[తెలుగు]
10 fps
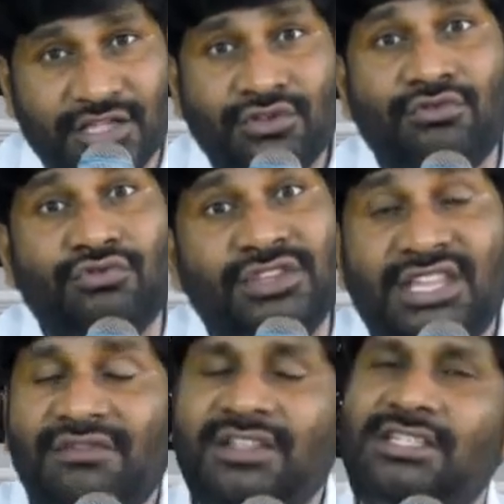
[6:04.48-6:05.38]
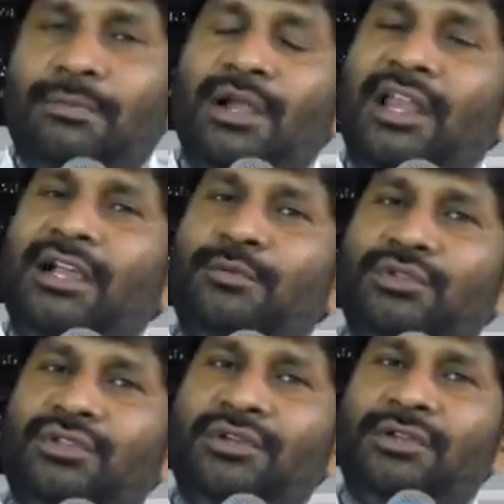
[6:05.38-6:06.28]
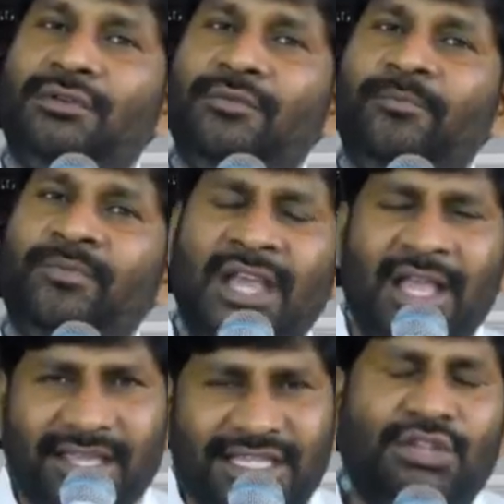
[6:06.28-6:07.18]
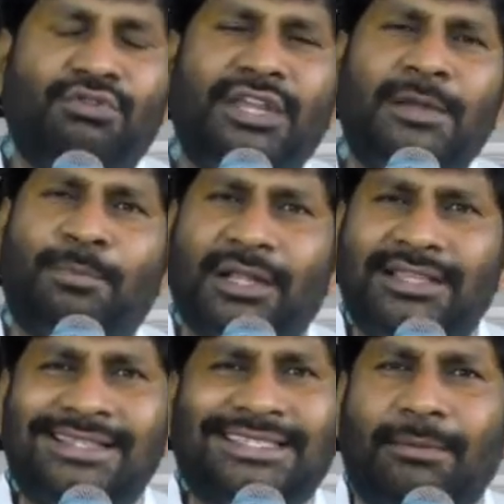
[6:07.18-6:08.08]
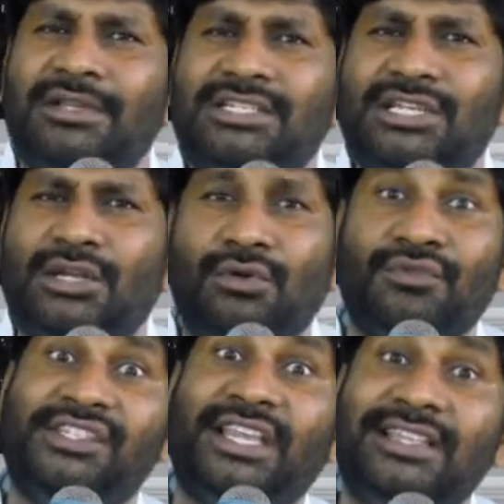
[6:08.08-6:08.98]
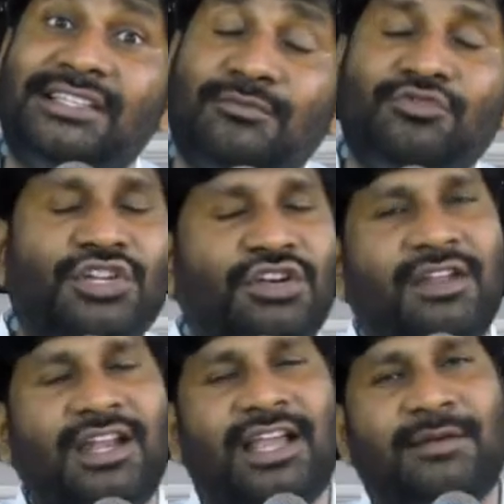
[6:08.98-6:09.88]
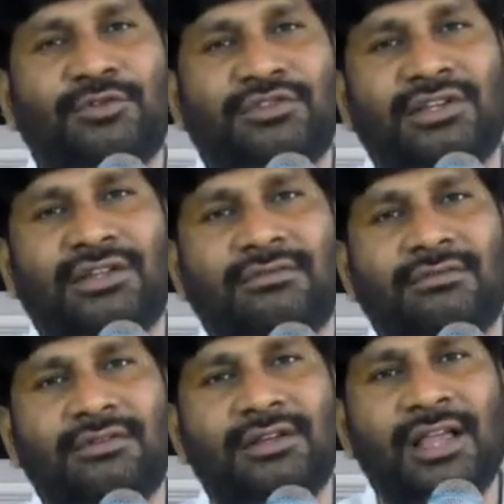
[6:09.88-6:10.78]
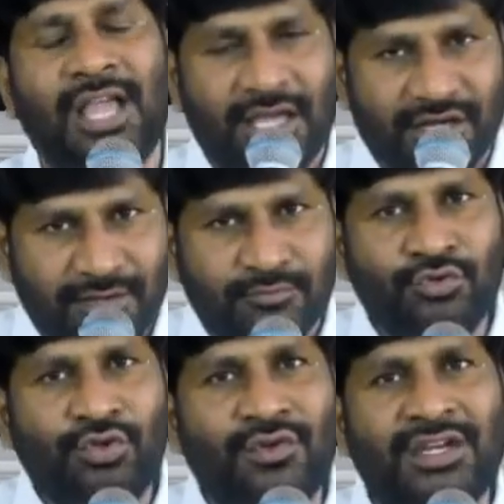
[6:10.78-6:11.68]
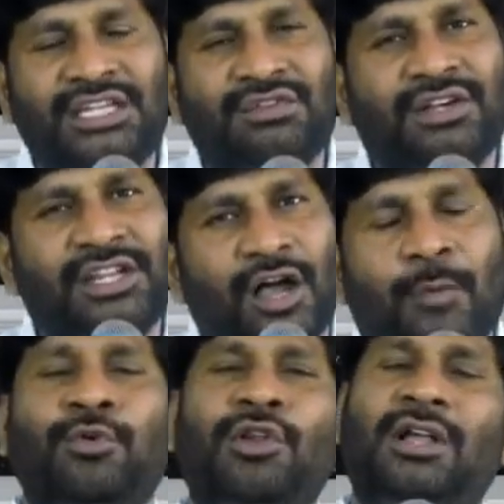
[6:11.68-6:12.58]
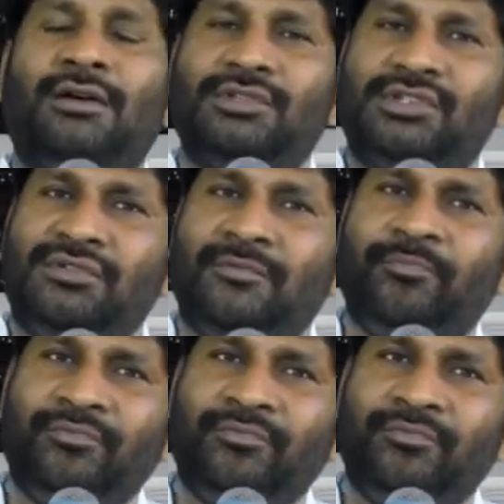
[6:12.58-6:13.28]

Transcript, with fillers: ఎందుకు దీవించబడలేకపోతున్నావు ఎందుకు నీ ప్రతి సమస్యను నువ్వు జయించి ముందుకు వెళ్ళలేకపోతున్నావు నీ ముందు ఉన్నటువంటి అప్పులు కావచ్చు